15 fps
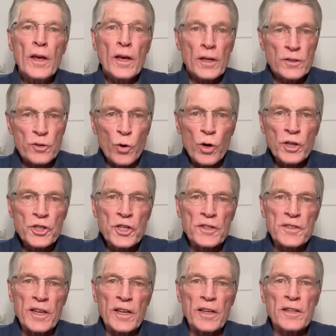Historisch
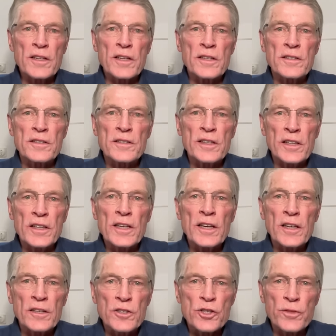gesehen ist
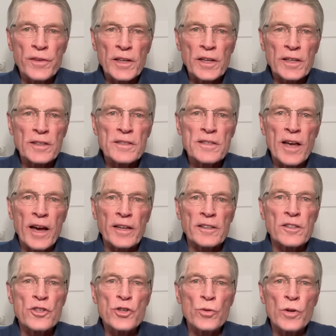Krieg in schwierigen
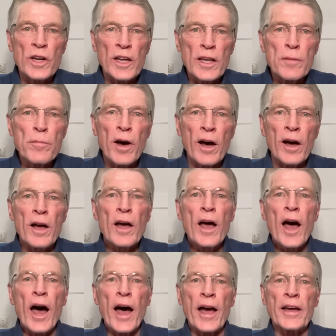Zeiten schon immer
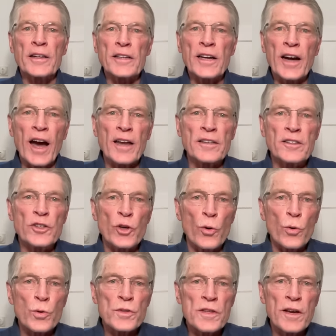ein
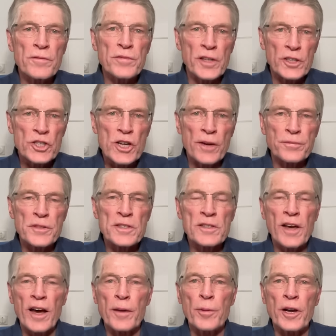grandioser
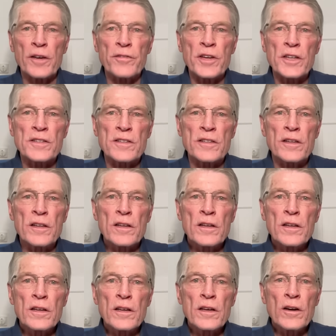Wirtschaftstreiber gewesen.
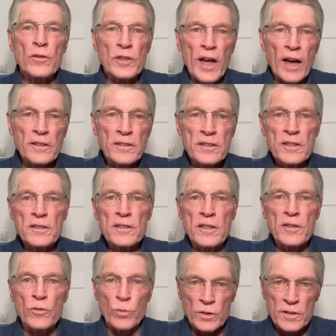Und das ist
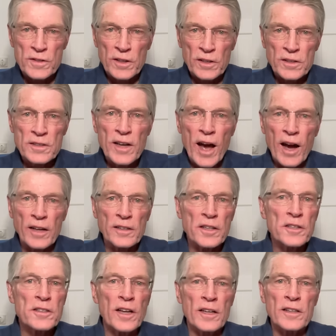in unseren Tagen
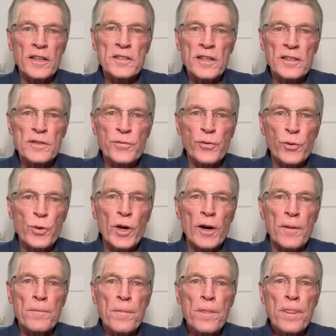nicht anders als
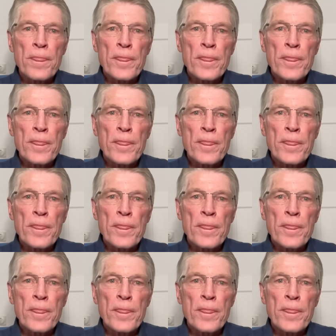früher.